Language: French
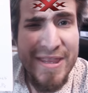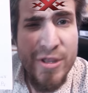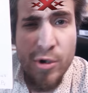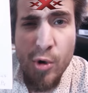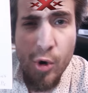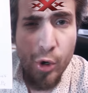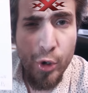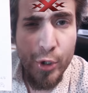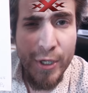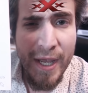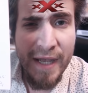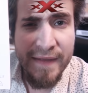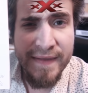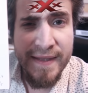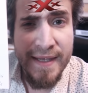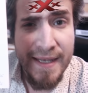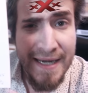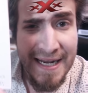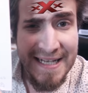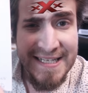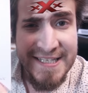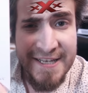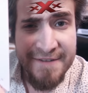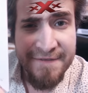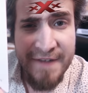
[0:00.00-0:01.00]
Mais non, regardez,
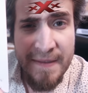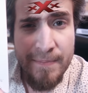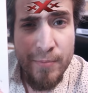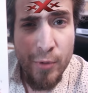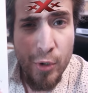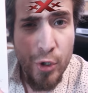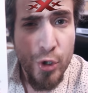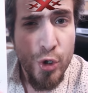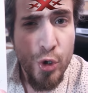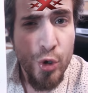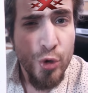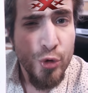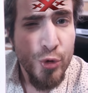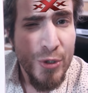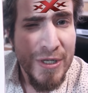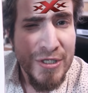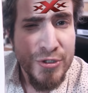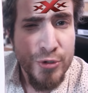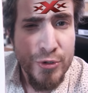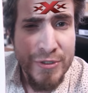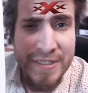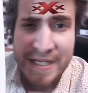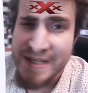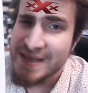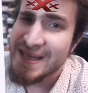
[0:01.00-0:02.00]
là c'est fait pour le compte de la
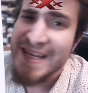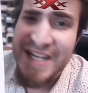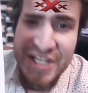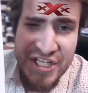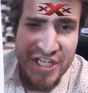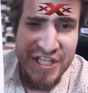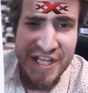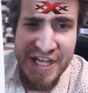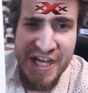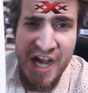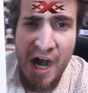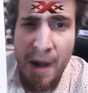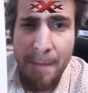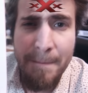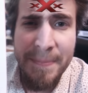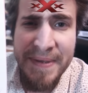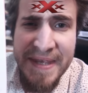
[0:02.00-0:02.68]
société, j'ai des grands